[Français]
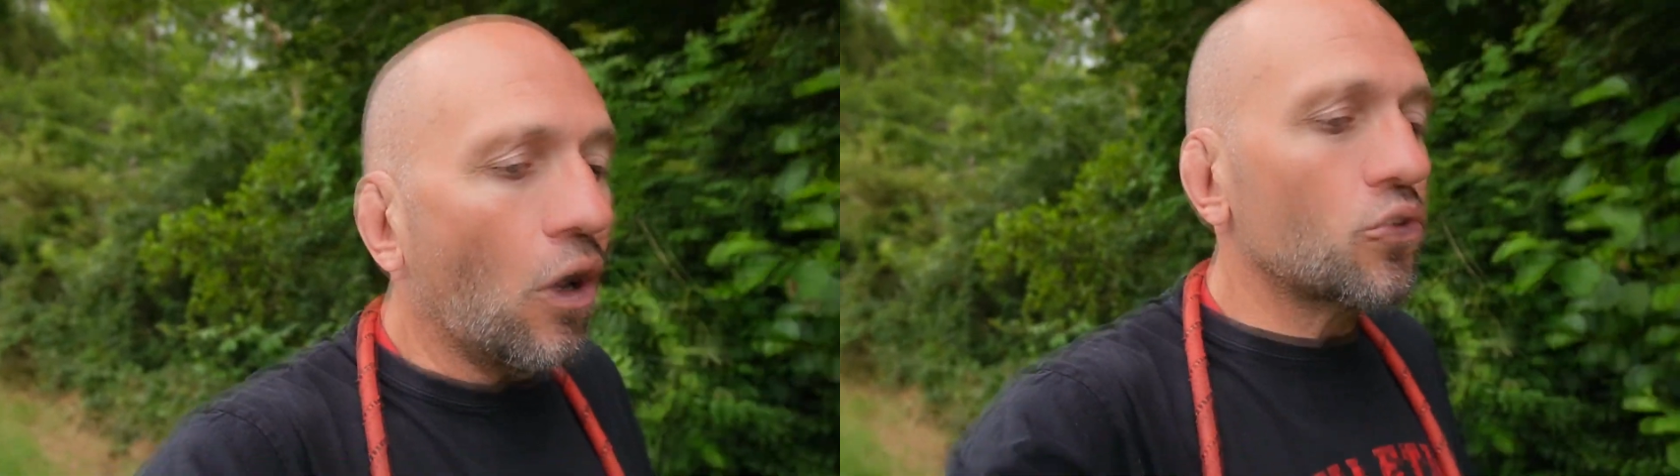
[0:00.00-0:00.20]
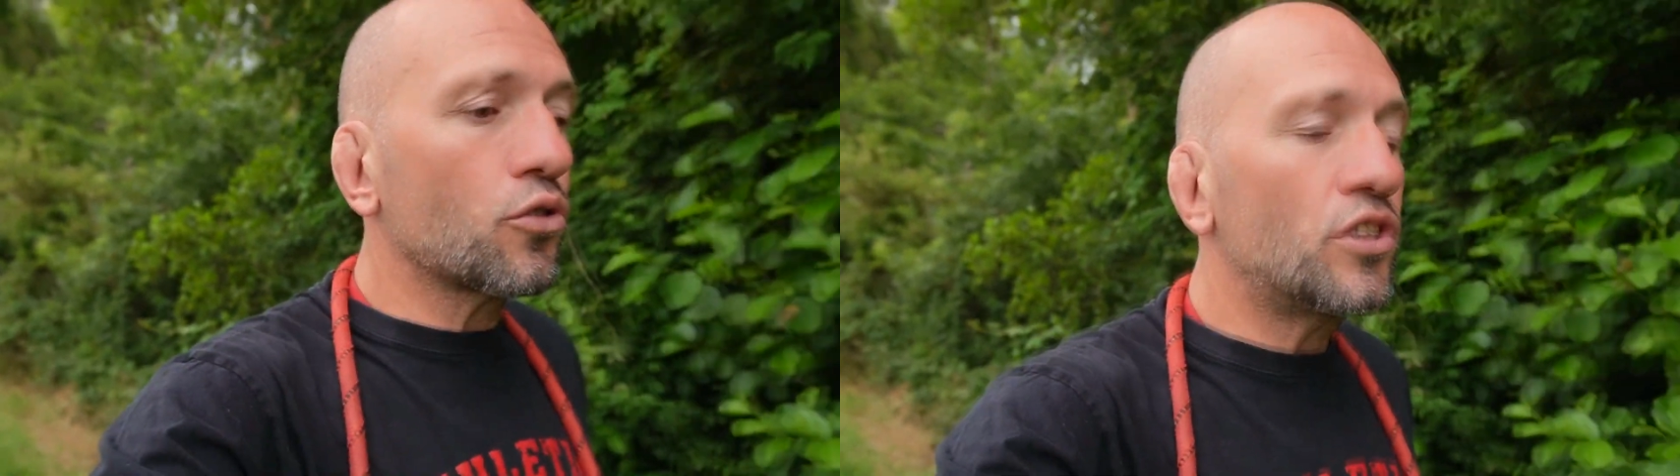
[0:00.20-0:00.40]

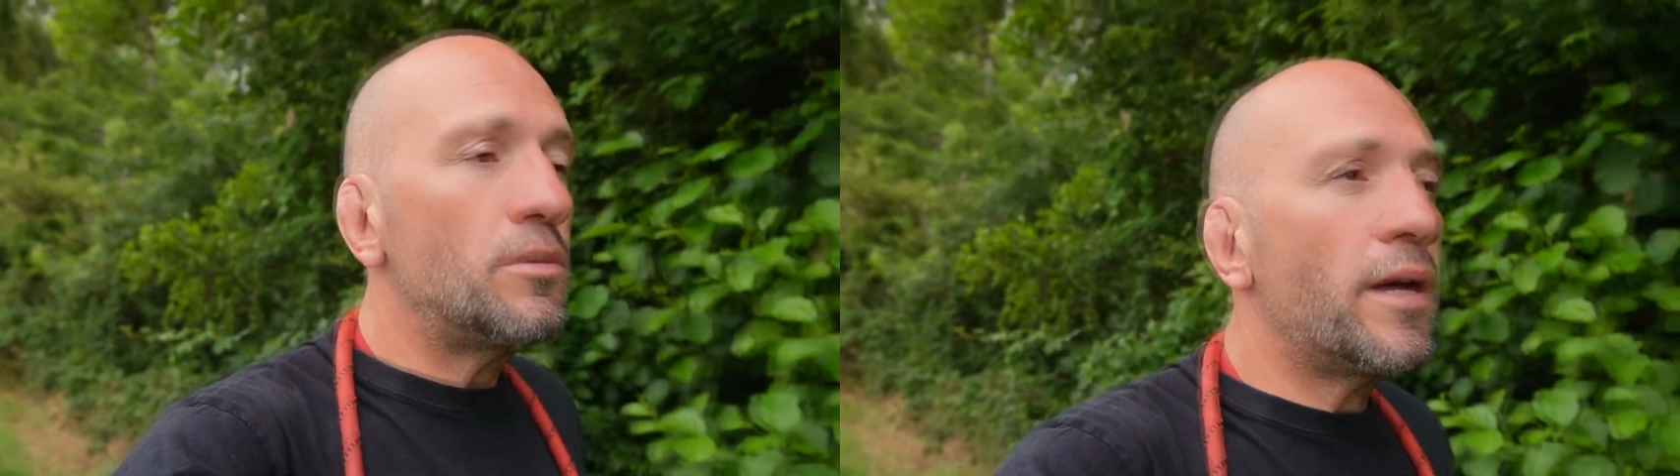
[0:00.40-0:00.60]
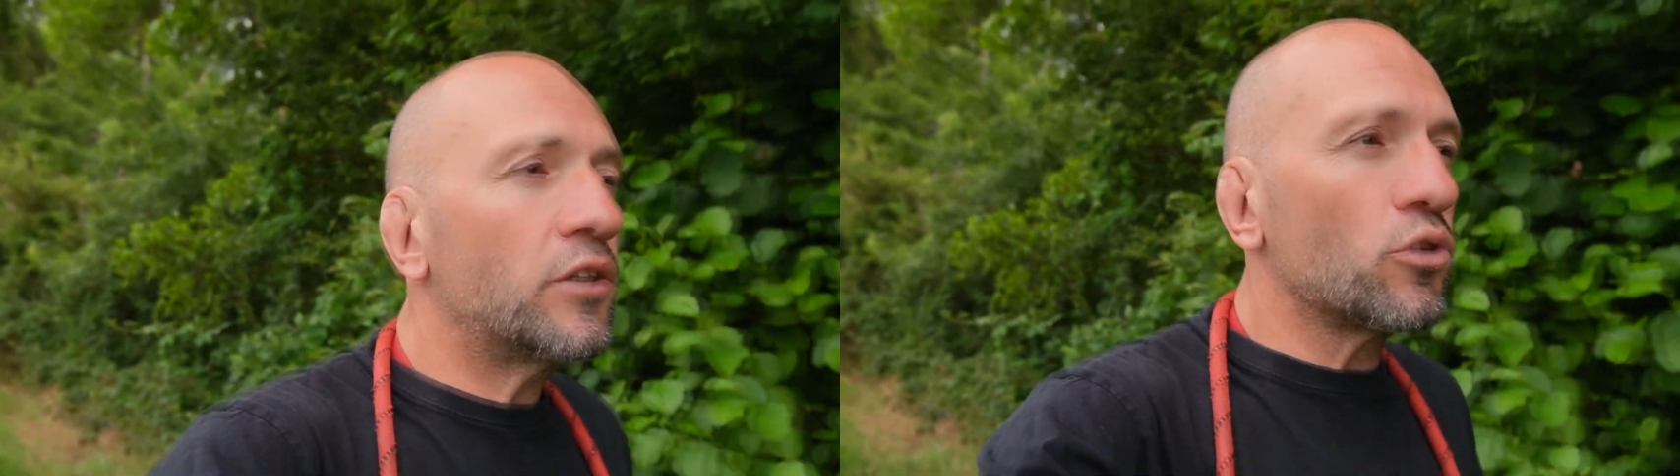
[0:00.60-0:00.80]
entre
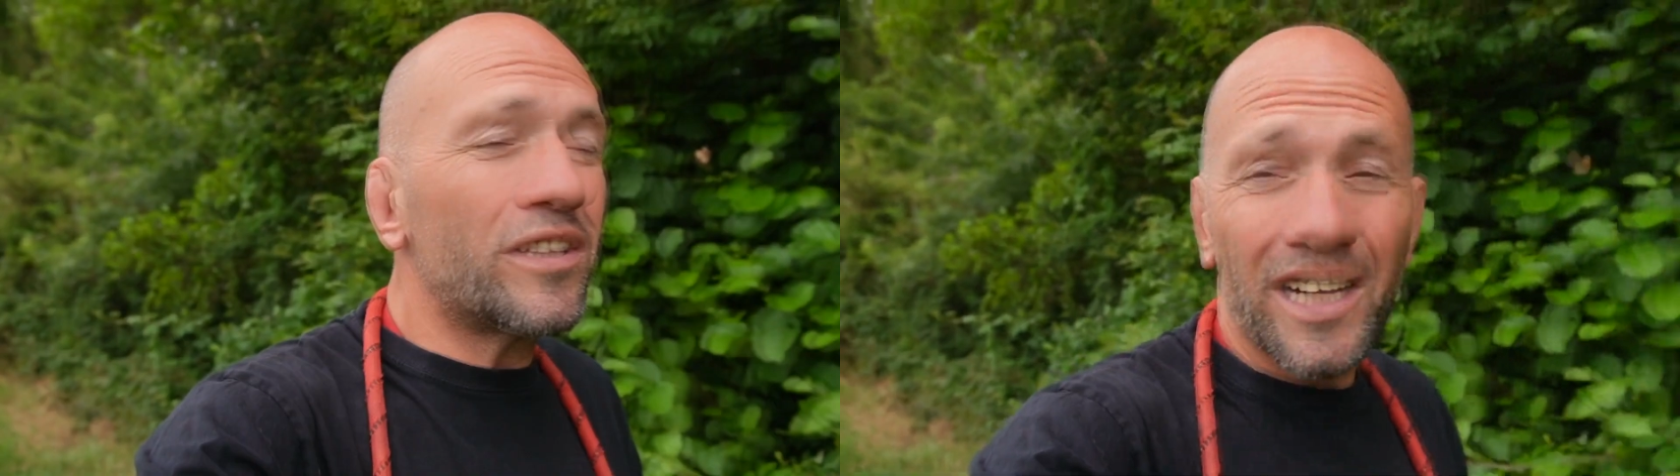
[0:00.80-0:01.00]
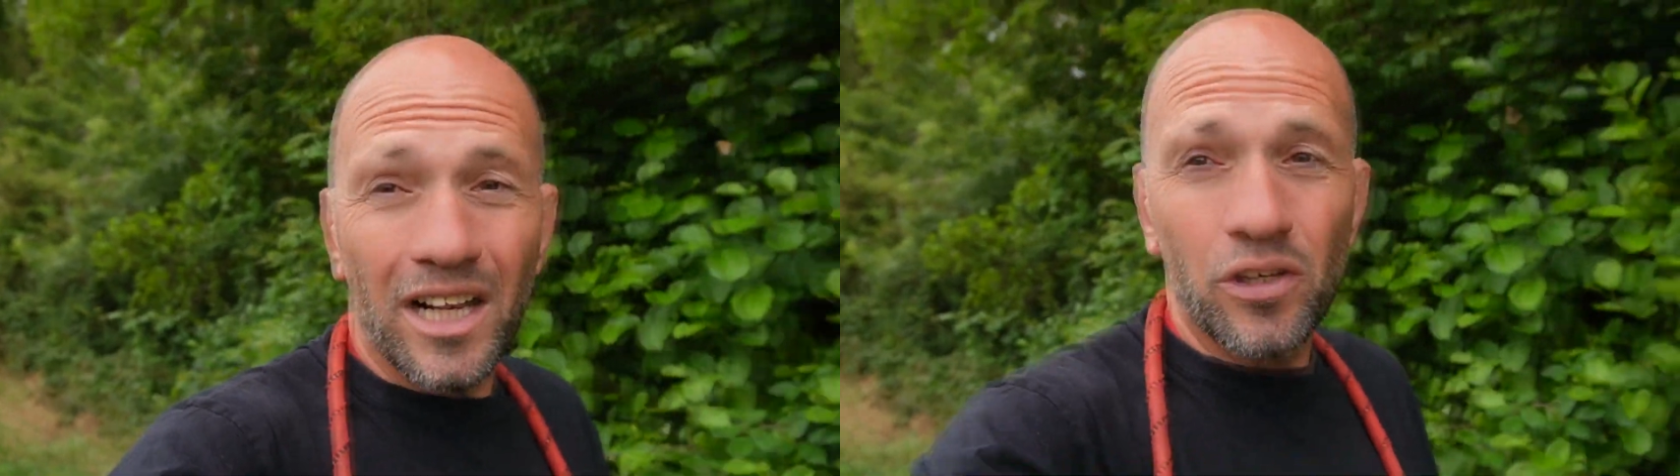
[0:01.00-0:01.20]
guillemets de
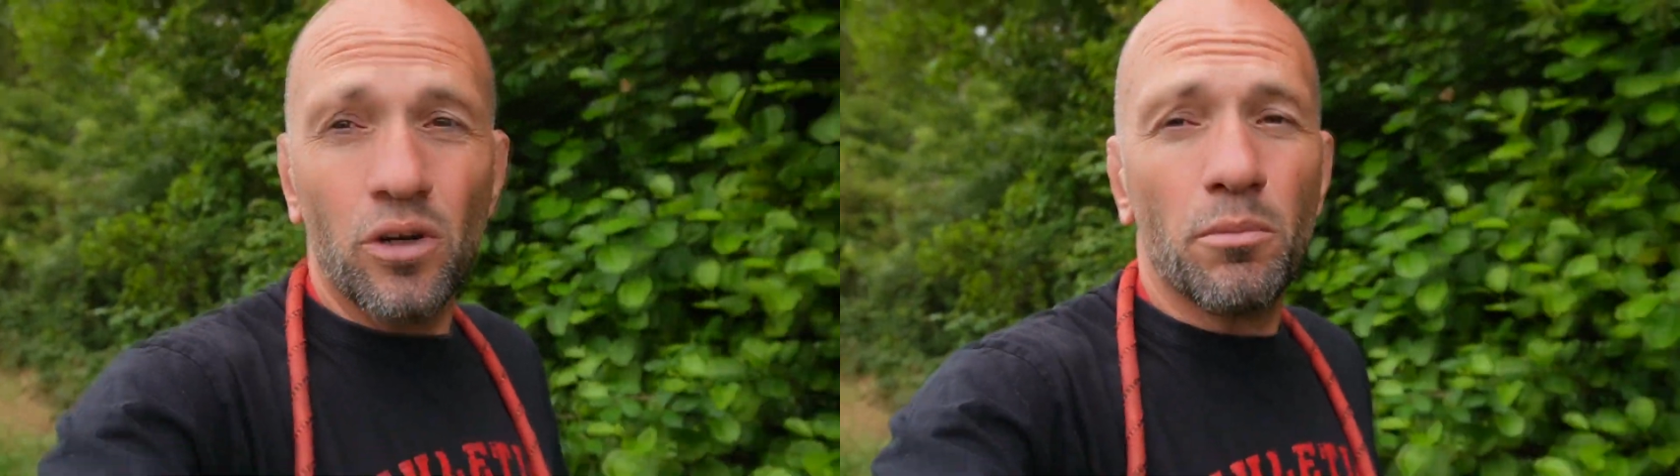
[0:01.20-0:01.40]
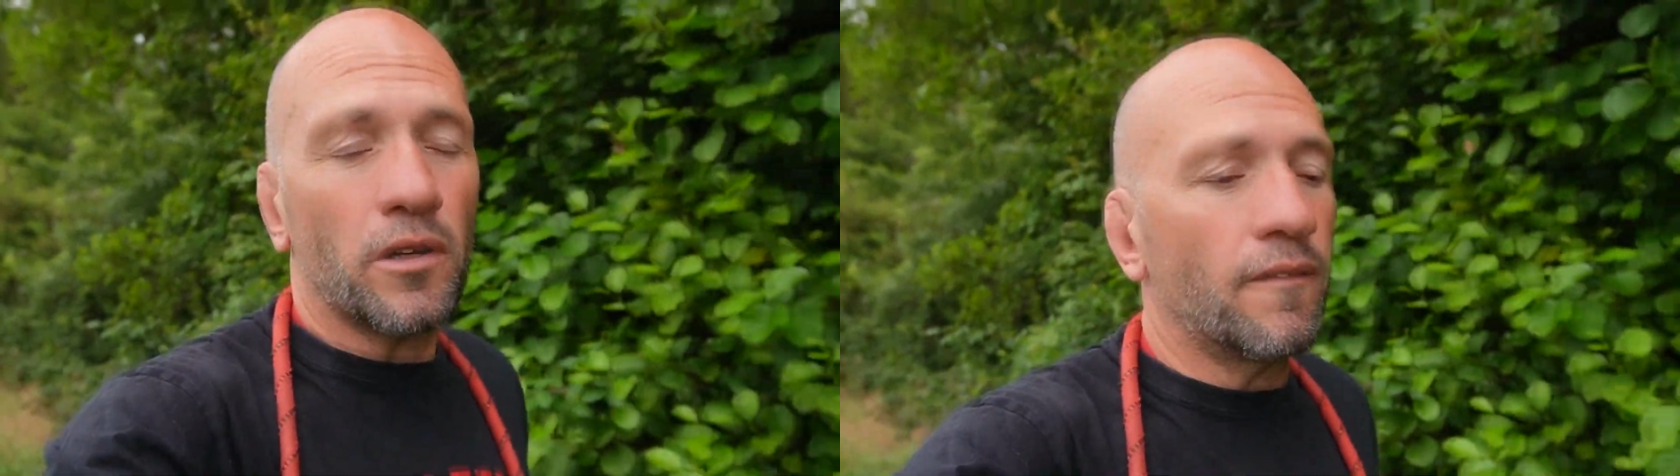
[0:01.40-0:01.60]

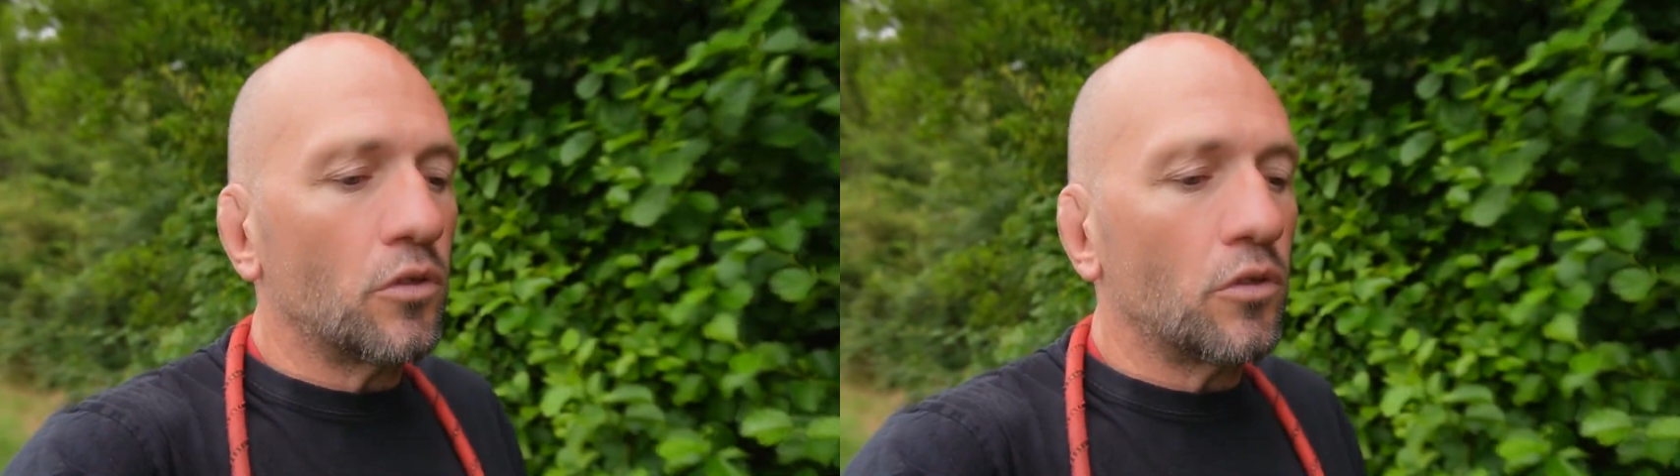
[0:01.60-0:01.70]
terrarium